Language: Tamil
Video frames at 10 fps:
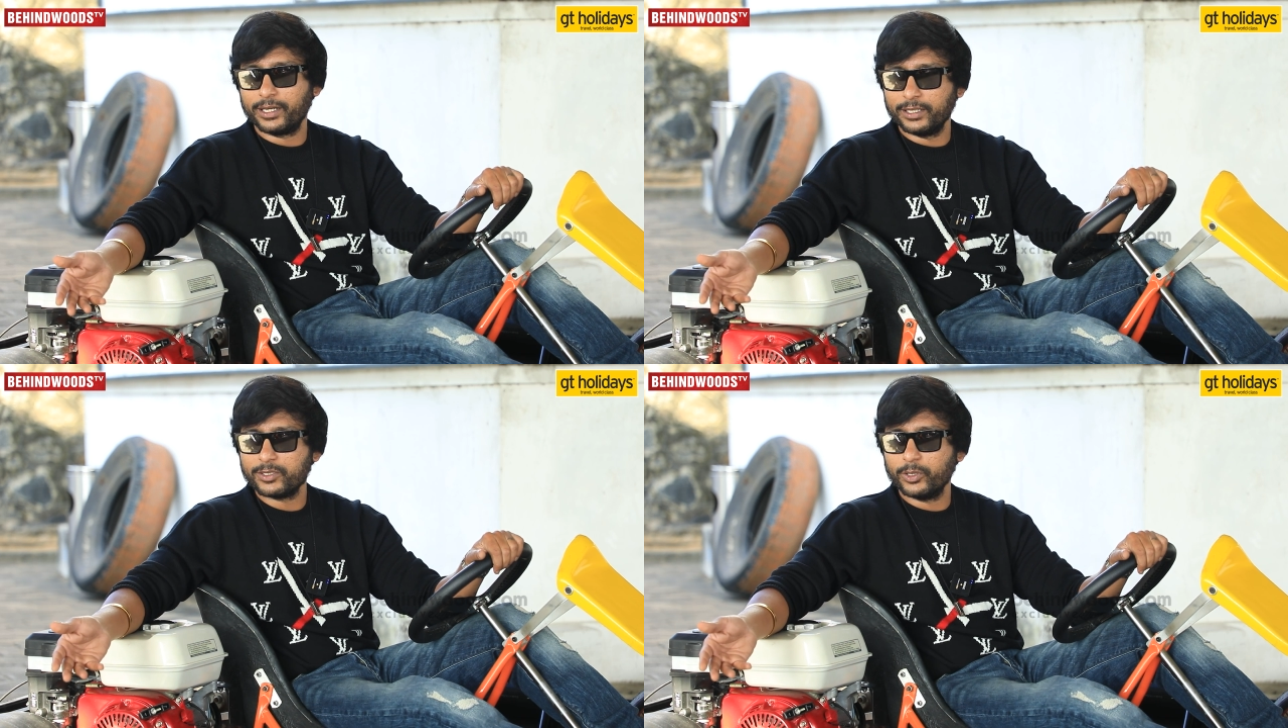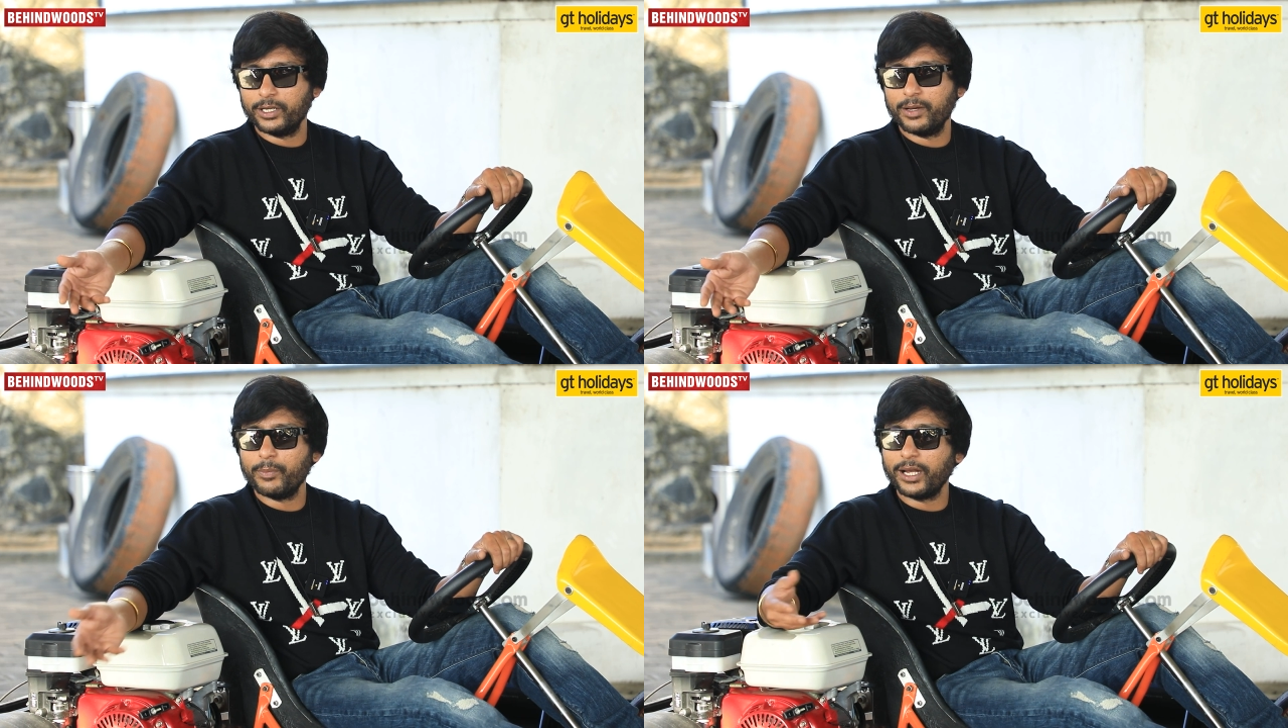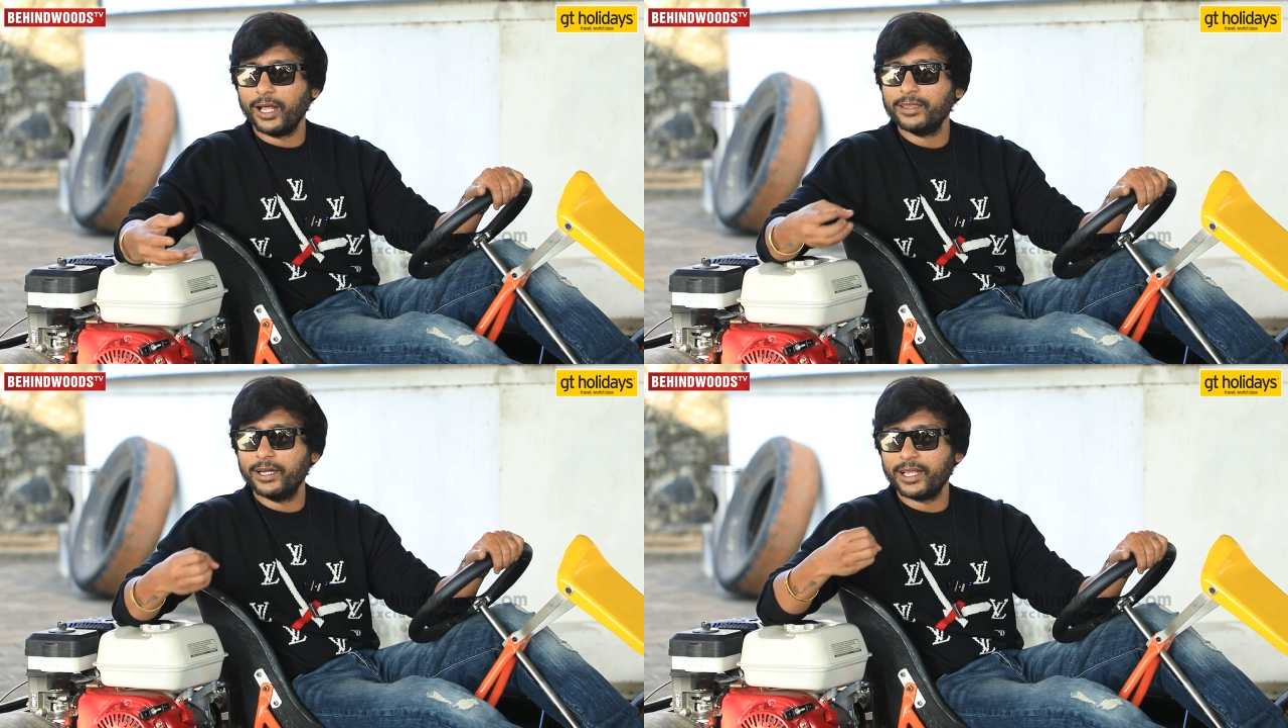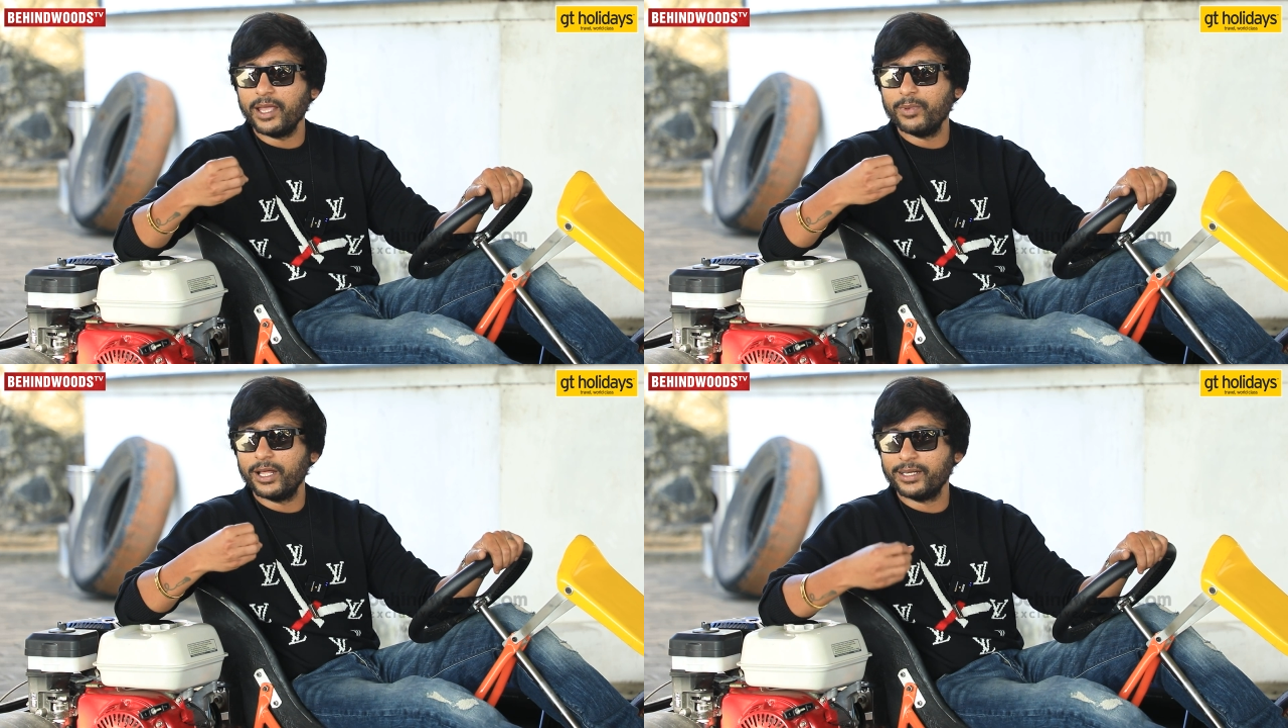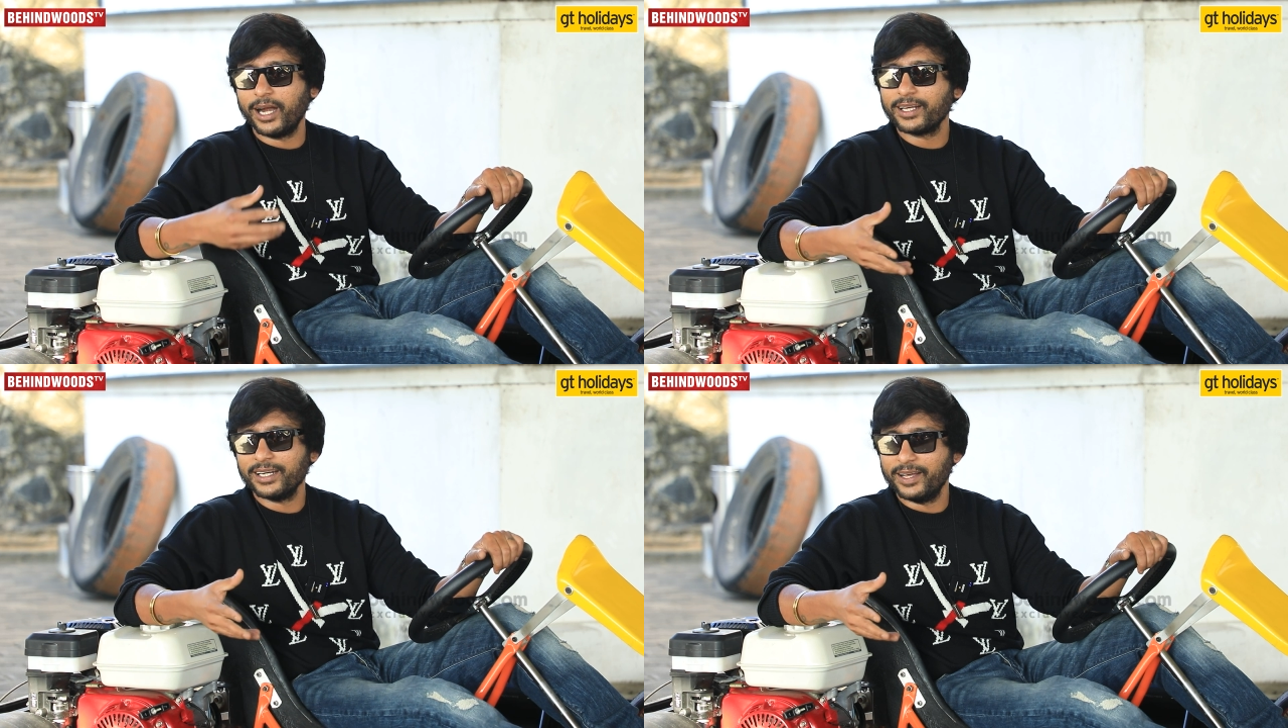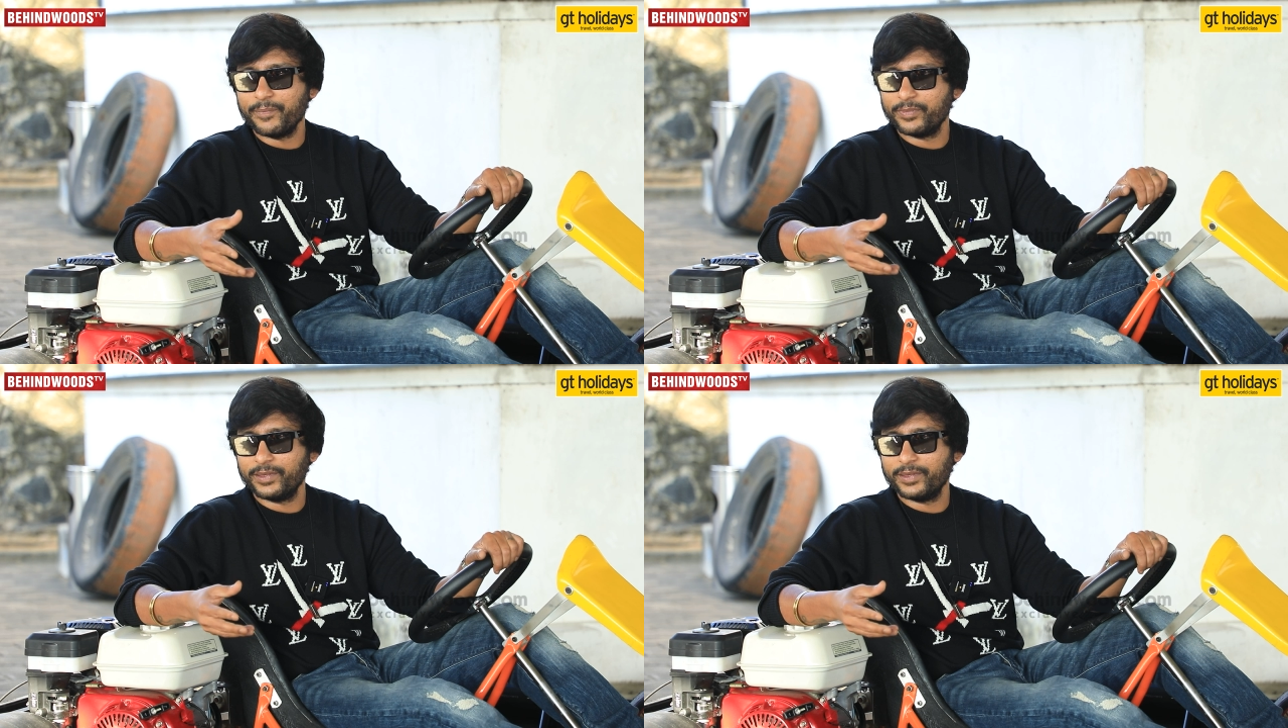கதை சொன்னேன் பட் அந்த டைமில் அது நடக்கலை